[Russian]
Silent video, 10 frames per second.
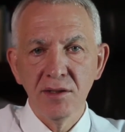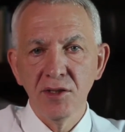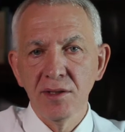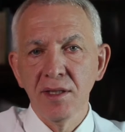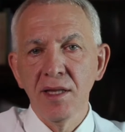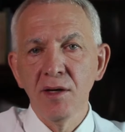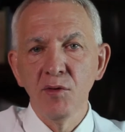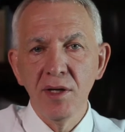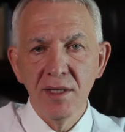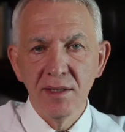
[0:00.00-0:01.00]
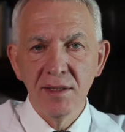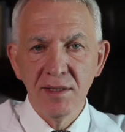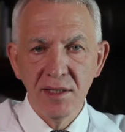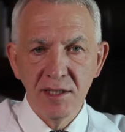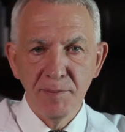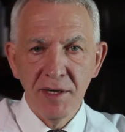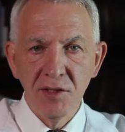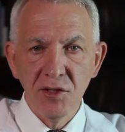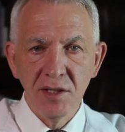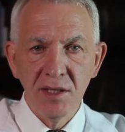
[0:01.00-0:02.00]
Частота курения снизилась
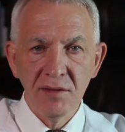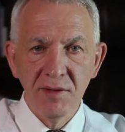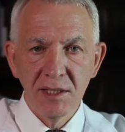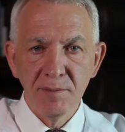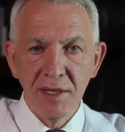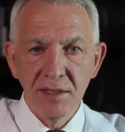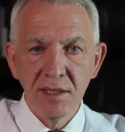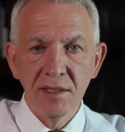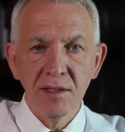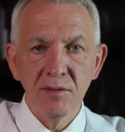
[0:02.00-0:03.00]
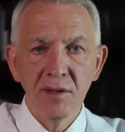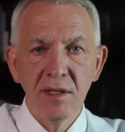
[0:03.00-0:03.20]
практически на 20%.